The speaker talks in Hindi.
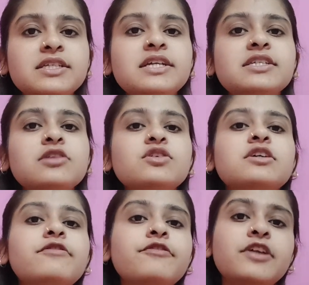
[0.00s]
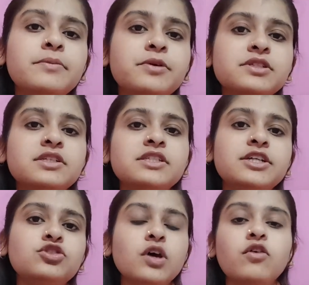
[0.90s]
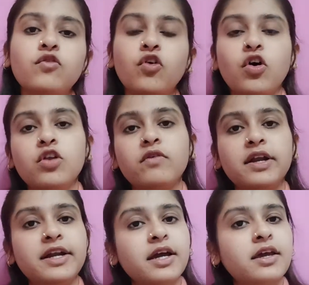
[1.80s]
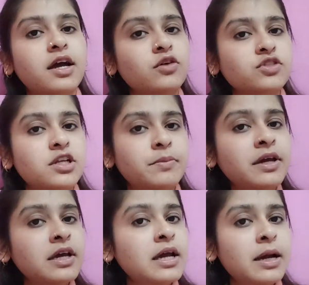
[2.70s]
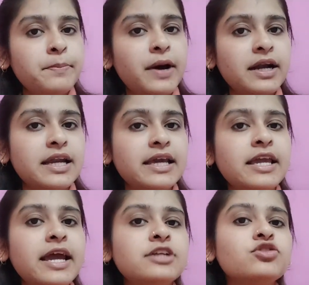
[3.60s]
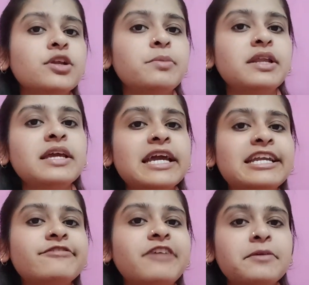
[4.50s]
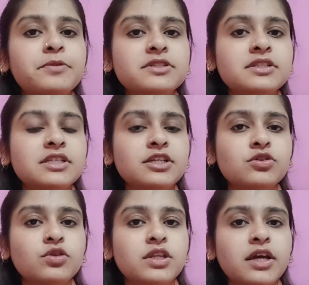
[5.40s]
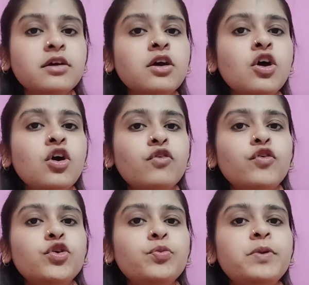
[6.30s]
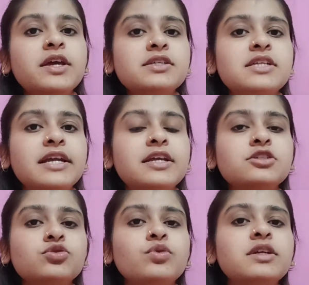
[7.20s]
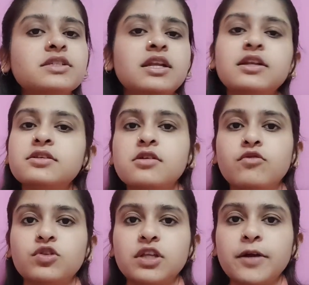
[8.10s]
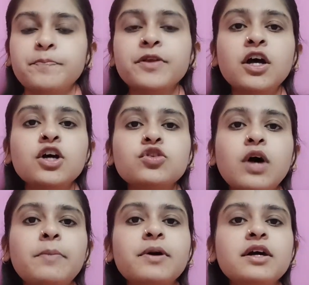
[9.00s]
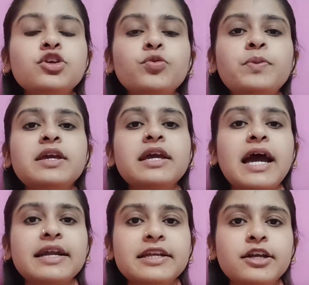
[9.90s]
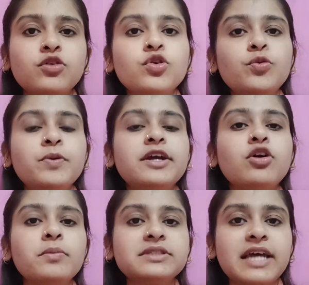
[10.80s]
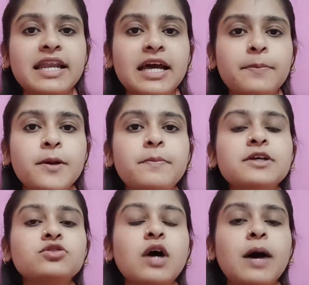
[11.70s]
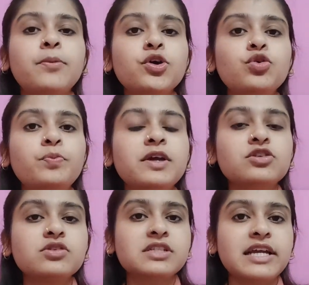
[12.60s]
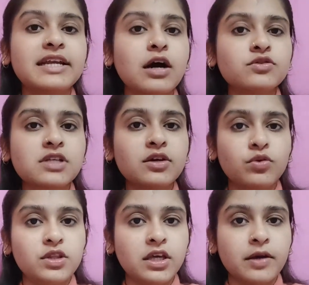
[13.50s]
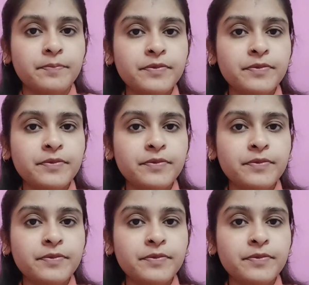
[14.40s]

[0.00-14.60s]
सीट्स हैं तो इसका फिफ्टीन परसेंट सीट जो है वो ऑल ओवर इंडिया की काउंसलिंग में पार्ट लेगी एंड जो रिमेनिंग एटी फाइव परसेंट सीट्स होती है वो यूपी के स्टेट के स्टूडेंट्स के लिए रिजर्व होती है तो आप अगर यूपी के कैंडिडेट हो यूपी की डोमिसाइल है आपके पास तो आपको यूपी की जो स्टेट काउंसलिंग होती है